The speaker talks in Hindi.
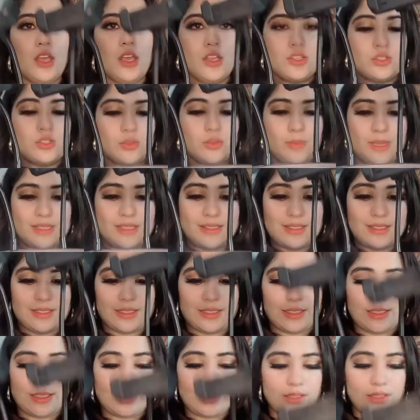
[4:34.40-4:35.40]
सो so
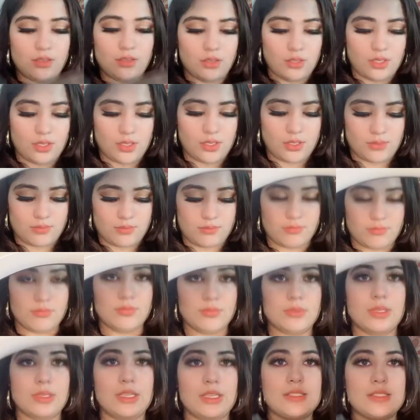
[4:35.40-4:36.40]
बेसिकली
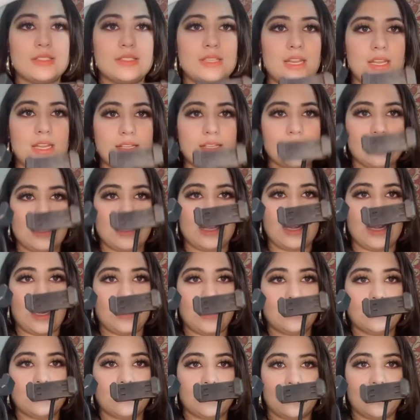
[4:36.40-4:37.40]
इस तरह से ये
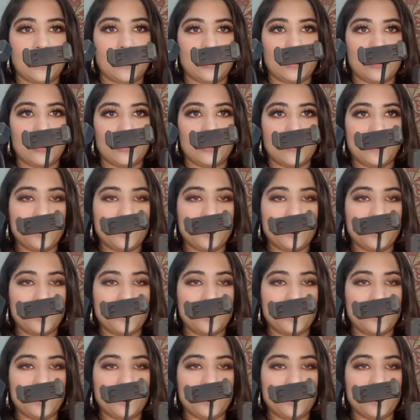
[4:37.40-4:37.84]
लाइट दिखेगी